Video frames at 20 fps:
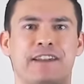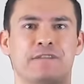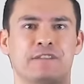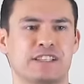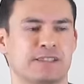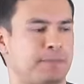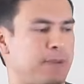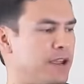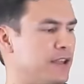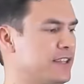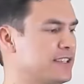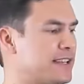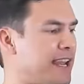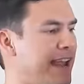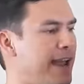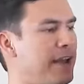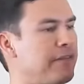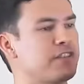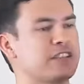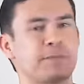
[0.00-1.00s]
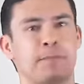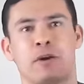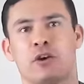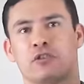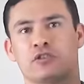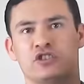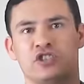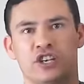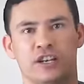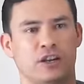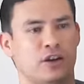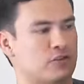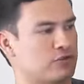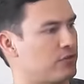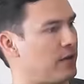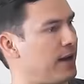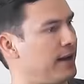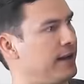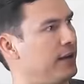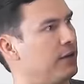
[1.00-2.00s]
то можно попробовать вот
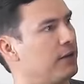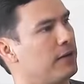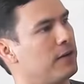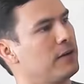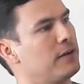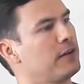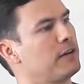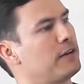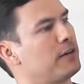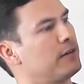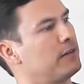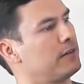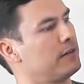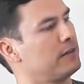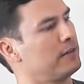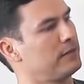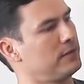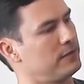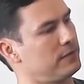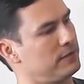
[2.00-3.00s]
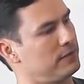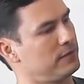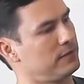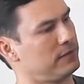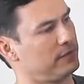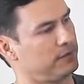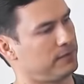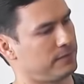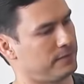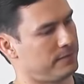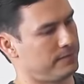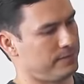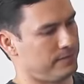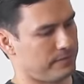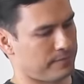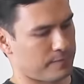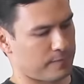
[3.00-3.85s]
такого типа брюки цвета хакки.